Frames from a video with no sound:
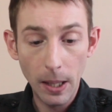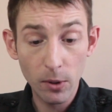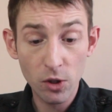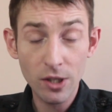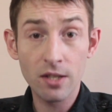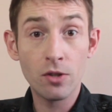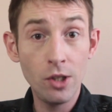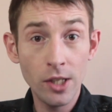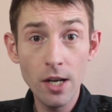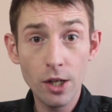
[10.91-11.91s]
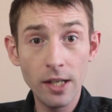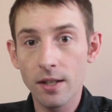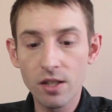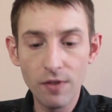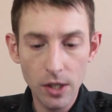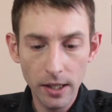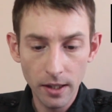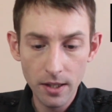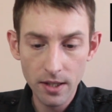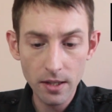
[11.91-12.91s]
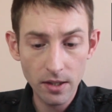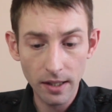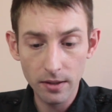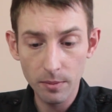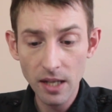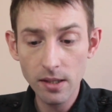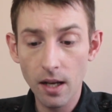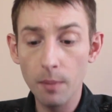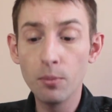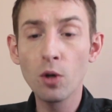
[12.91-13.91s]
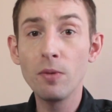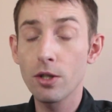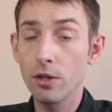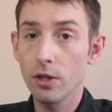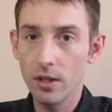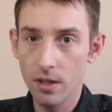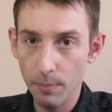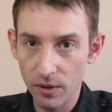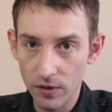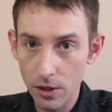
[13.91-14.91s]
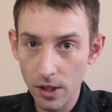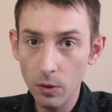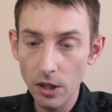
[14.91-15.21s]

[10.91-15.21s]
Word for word: Podczas dzisiejszej nadzwyczajnej sesji Rady Miasta burmistrz zapowiedział,